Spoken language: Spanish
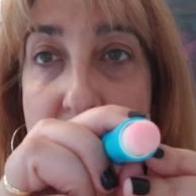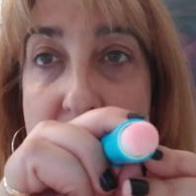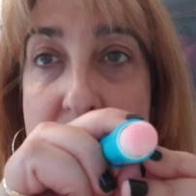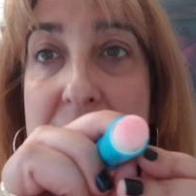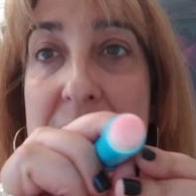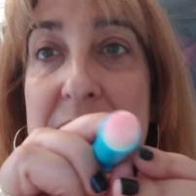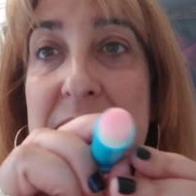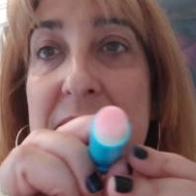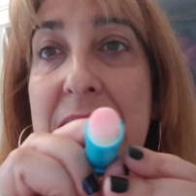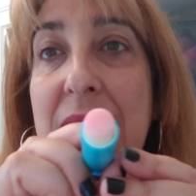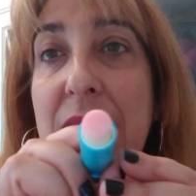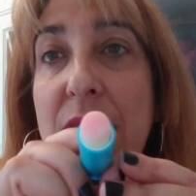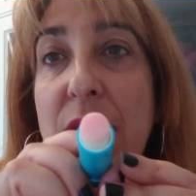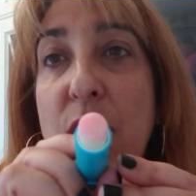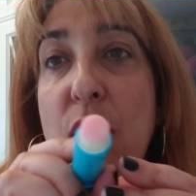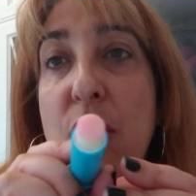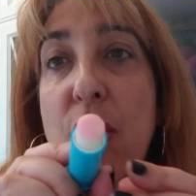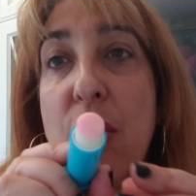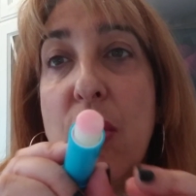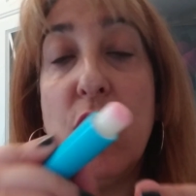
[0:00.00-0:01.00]
y está
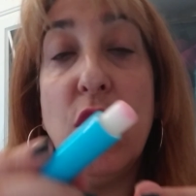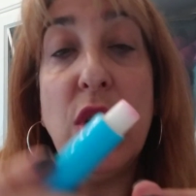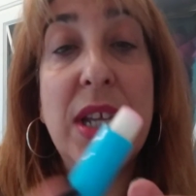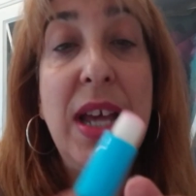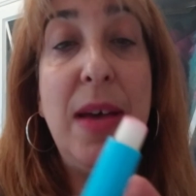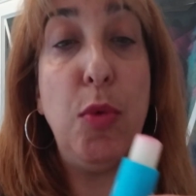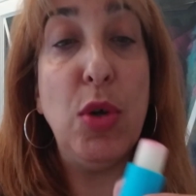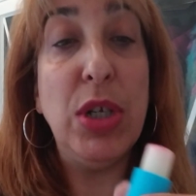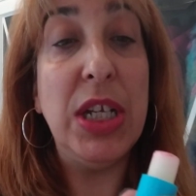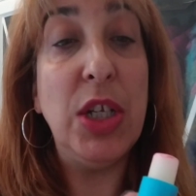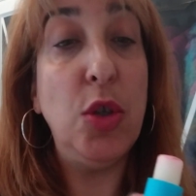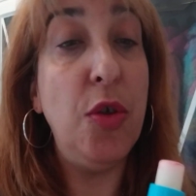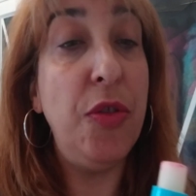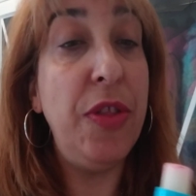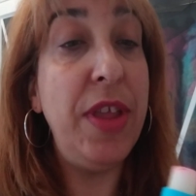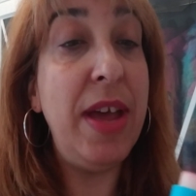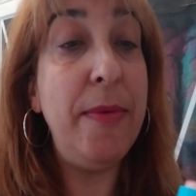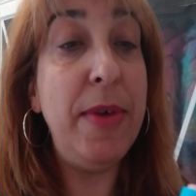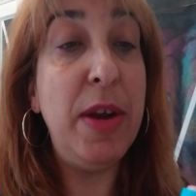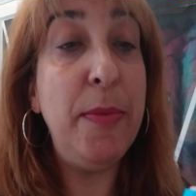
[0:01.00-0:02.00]
todo rosa, pues eso,
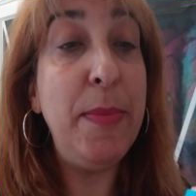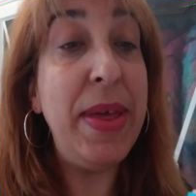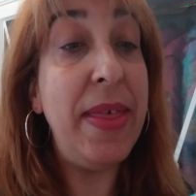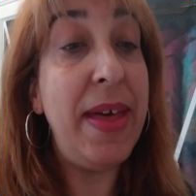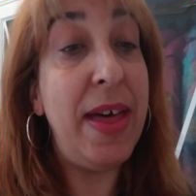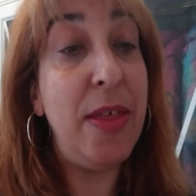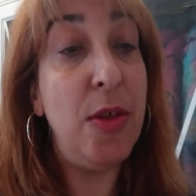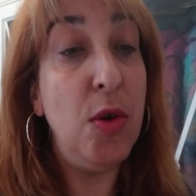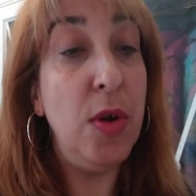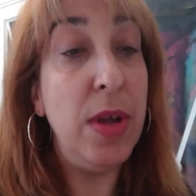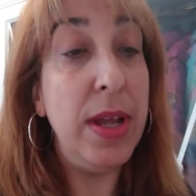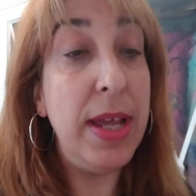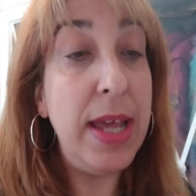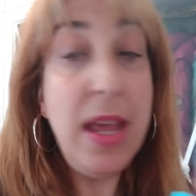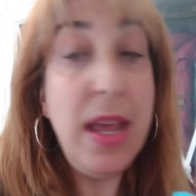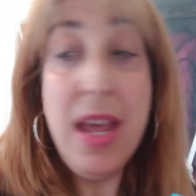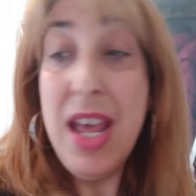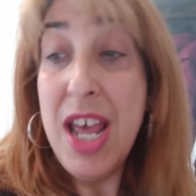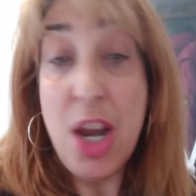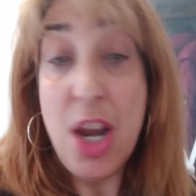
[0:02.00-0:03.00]
de haberme dado.
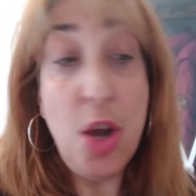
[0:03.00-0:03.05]
¿eh?